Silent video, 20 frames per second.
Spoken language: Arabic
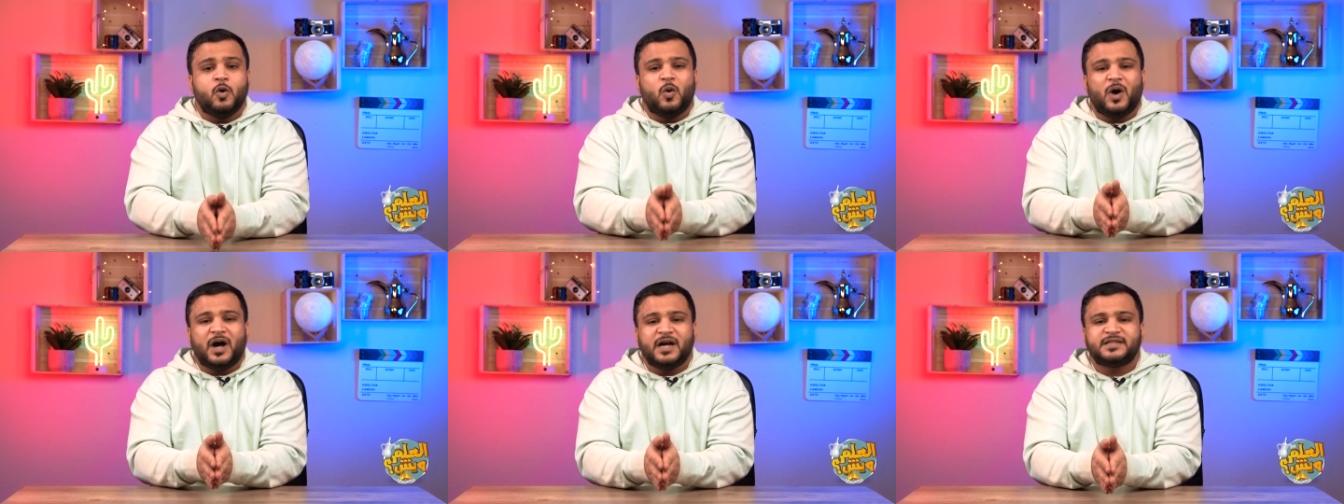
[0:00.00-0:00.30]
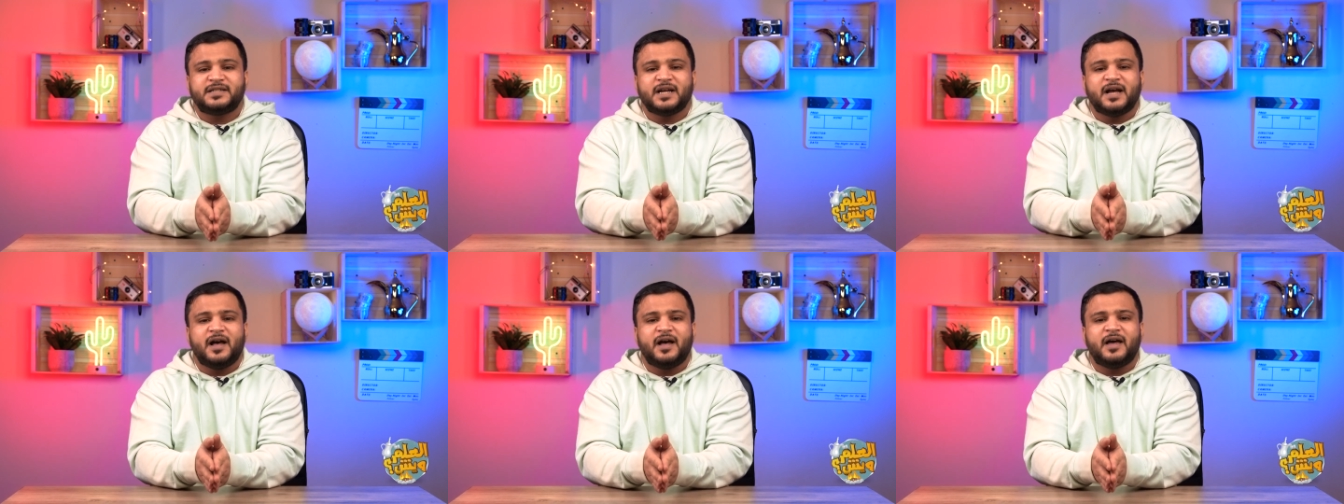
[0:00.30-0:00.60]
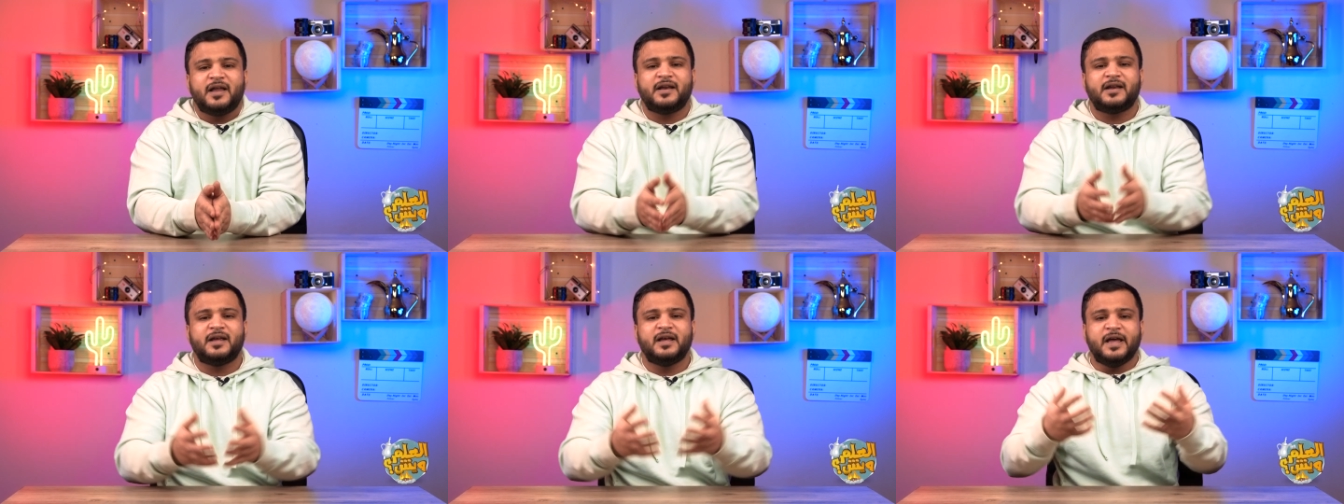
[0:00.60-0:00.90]

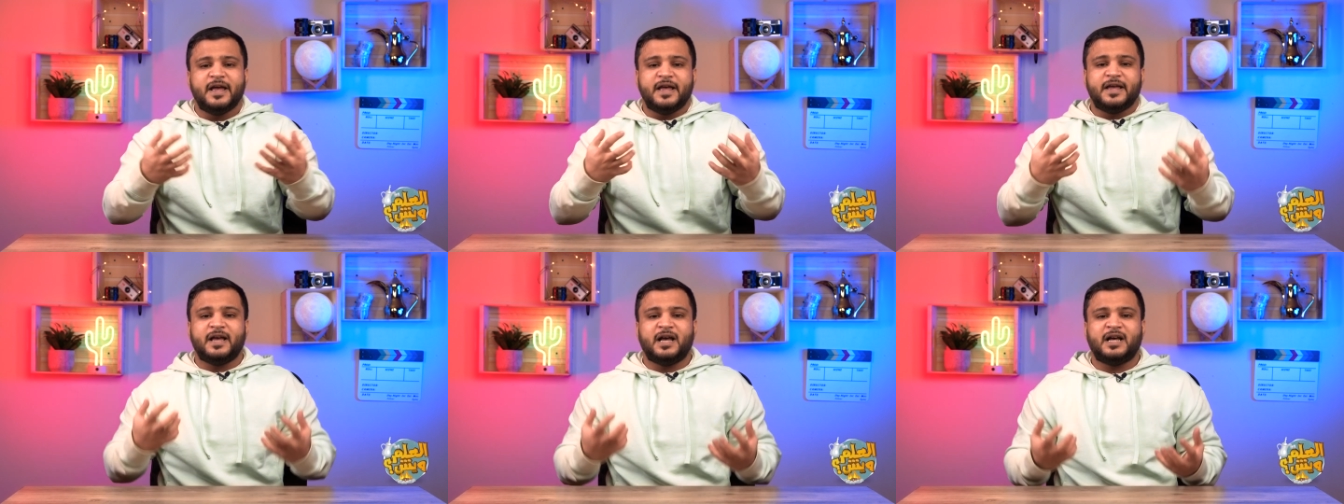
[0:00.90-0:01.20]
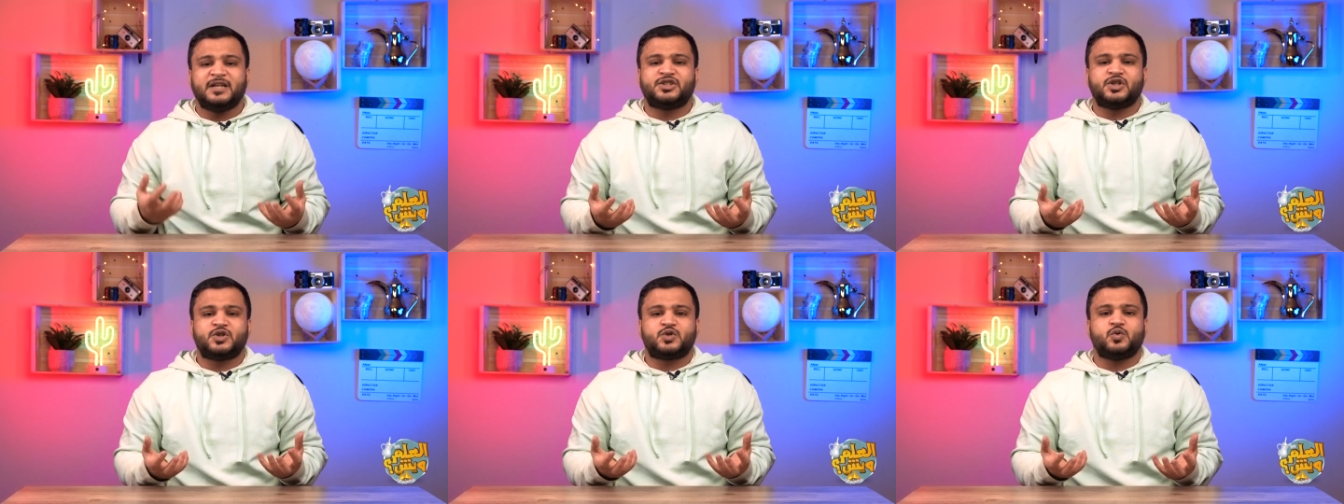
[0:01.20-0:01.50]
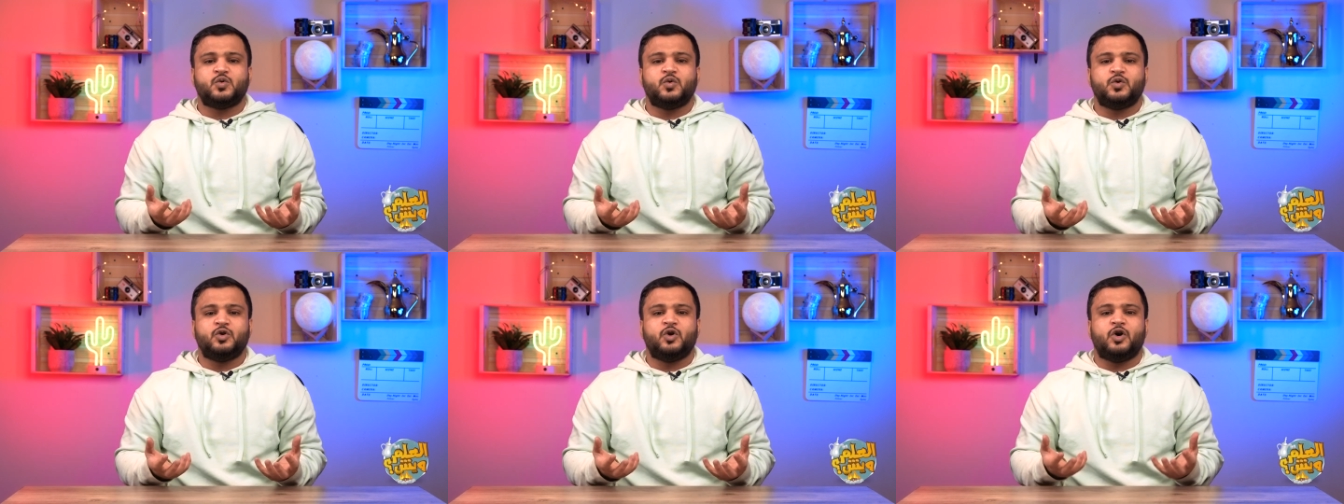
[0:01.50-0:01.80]
وعشان
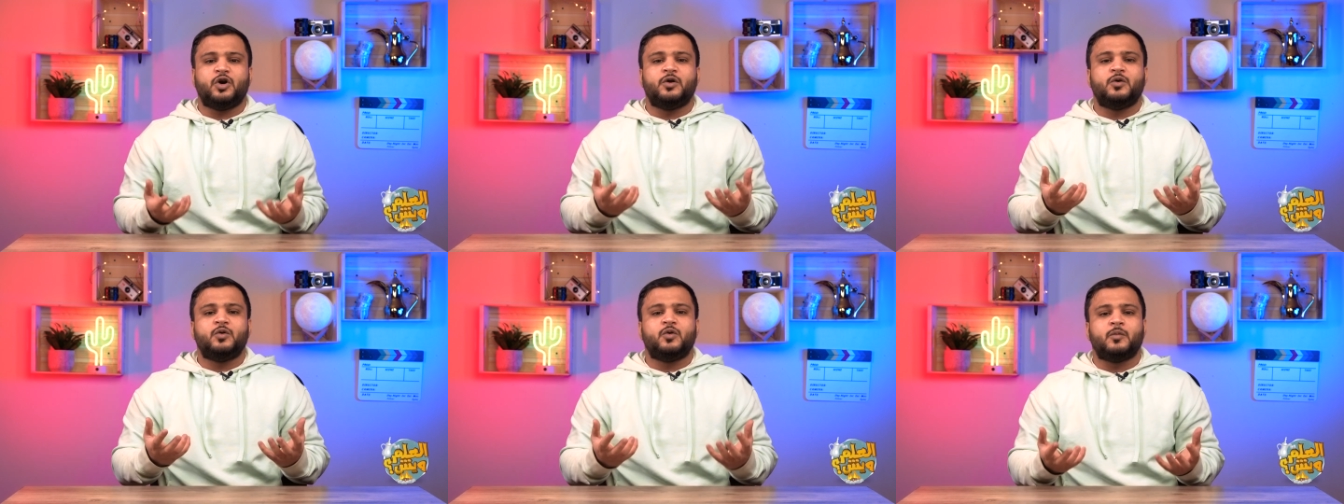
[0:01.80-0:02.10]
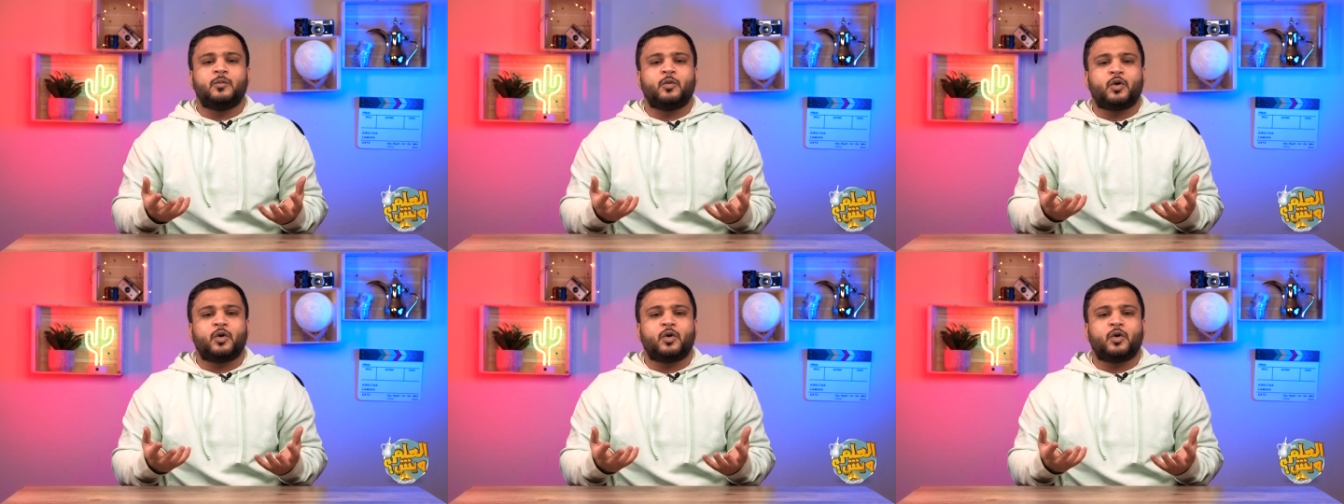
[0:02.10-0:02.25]
يحسسونه أنه